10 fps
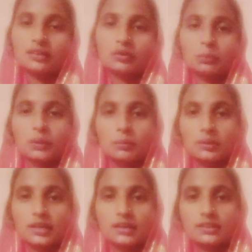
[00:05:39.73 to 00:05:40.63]
मैं
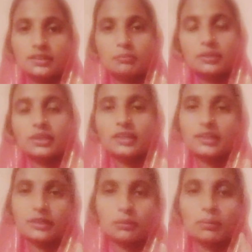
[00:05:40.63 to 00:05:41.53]
व्लॉग डालने
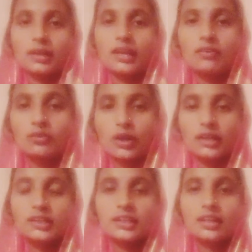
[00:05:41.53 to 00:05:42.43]
की कोशिश तो
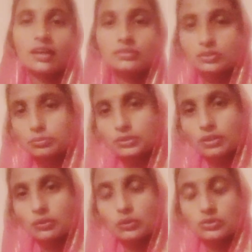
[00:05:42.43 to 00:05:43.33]
करती हूँ रोज़
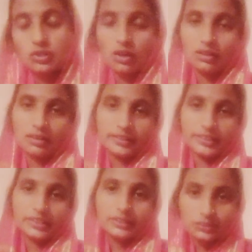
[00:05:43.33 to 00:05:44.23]
लेकिन डाल नहीं
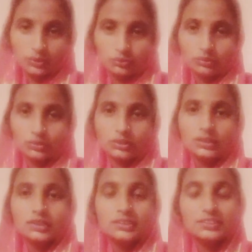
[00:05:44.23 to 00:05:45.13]
पाता रोज़ मेरे से
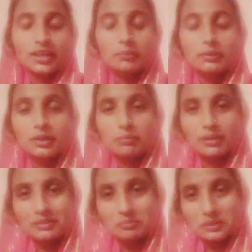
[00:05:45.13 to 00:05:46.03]
तो
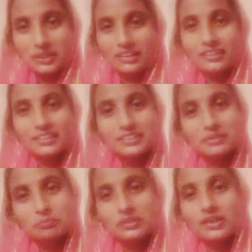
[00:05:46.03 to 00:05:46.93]
वंदना के डैडी
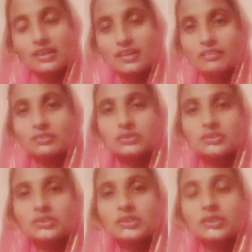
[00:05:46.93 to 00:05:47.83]
काफ़ी हेल्प करते
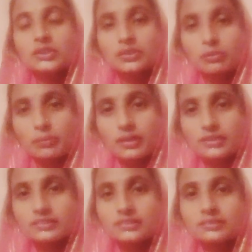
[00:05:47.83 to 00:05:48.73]
हैं लेकिन उन्हें खेत
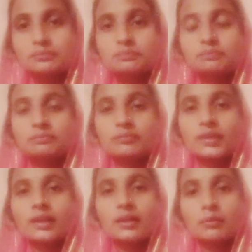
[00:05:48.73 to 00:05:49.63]
का भी काम देखना
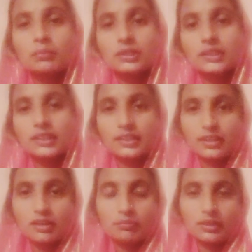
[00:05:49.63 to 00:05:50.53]
पड़ता है और
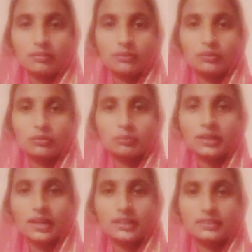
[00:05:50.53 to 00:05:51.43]
आप लोगों को तो पता है
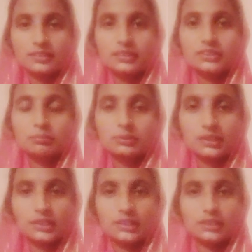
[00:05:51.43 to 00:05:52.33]
हमारी गाय की भी
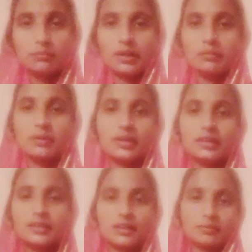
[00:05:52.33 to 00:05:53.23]
थोड़ी सी दिक्कत हो
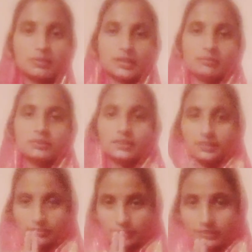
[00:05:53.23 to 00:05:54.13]

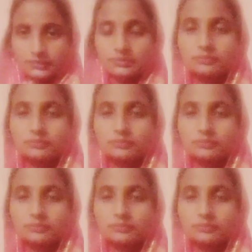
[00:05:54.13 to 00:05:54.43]
हो रही है